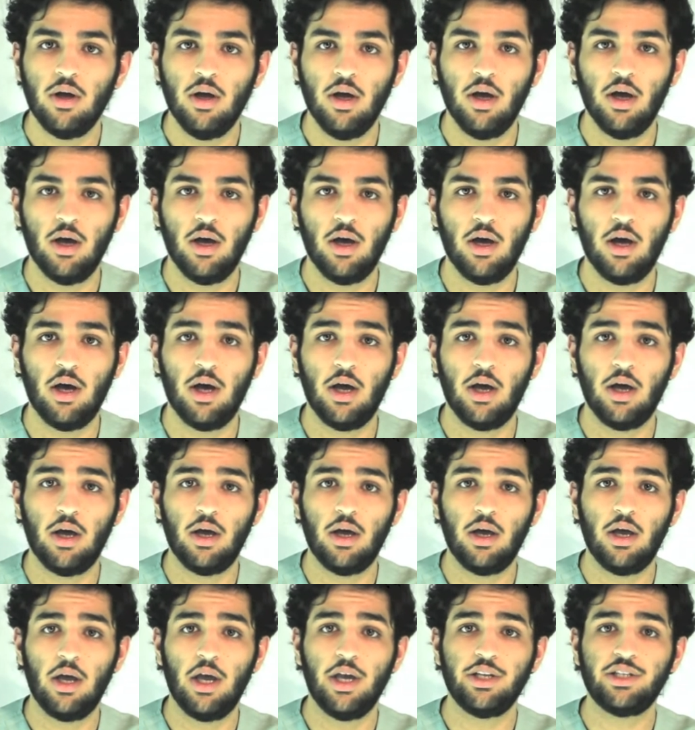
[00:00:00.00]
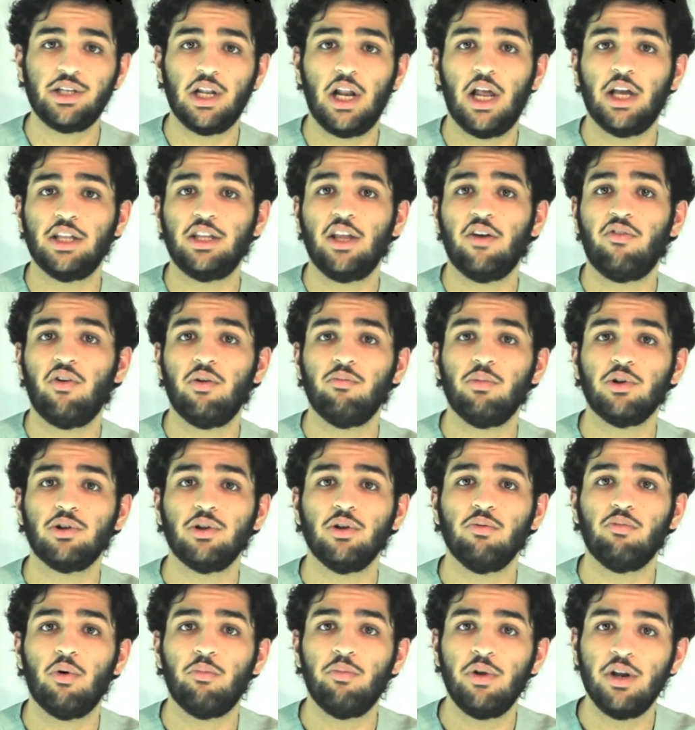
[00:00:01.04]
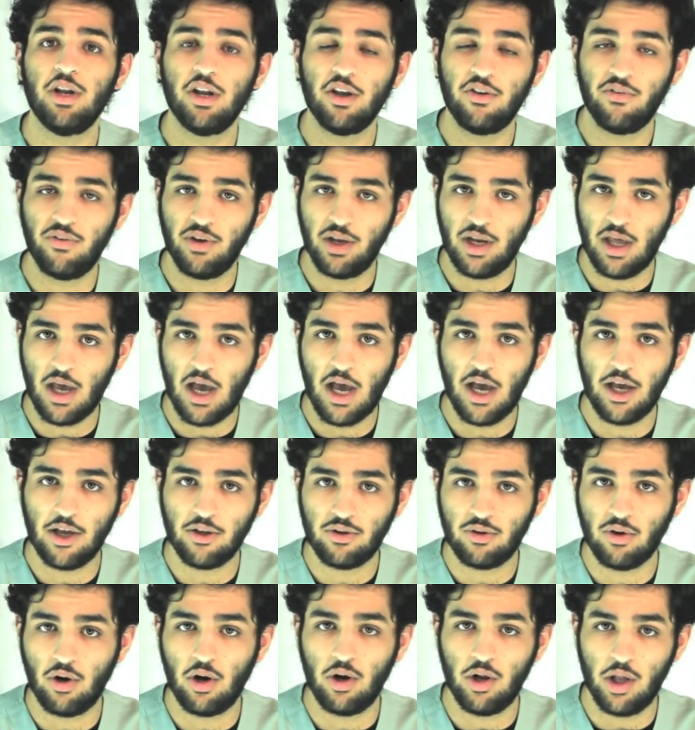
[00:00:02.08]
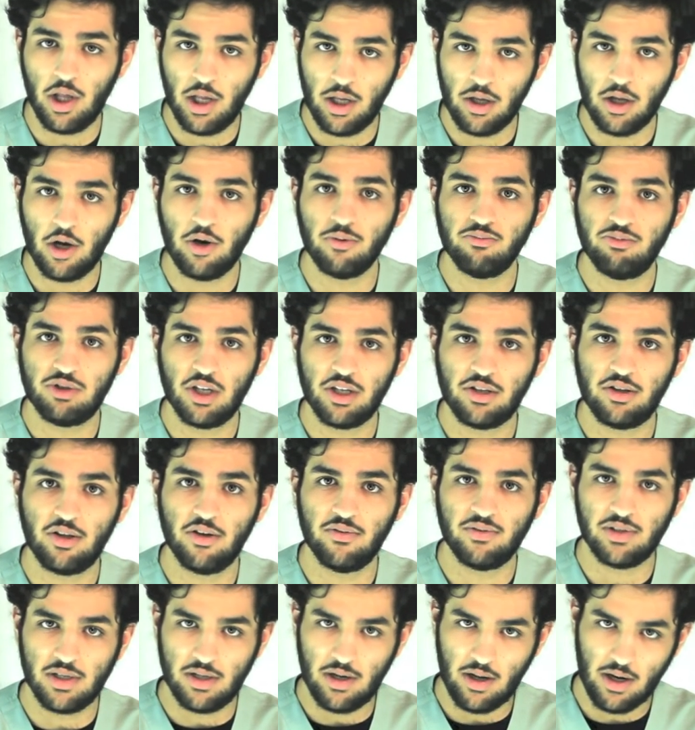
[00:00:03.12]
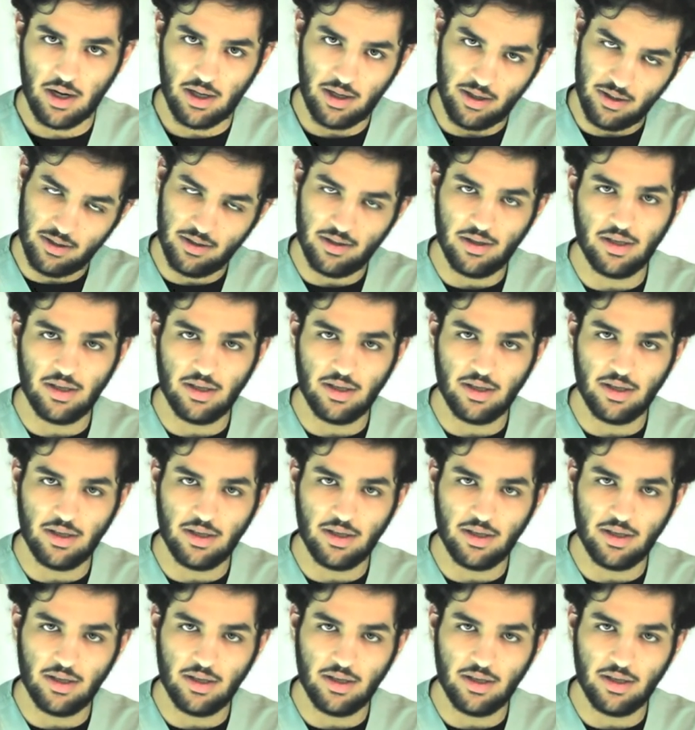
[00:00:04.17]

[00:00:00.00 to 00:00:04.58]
أه، ايش الاهداف المطلوبه منك في نهايته اللي هي الاوبجكتيفز انا راح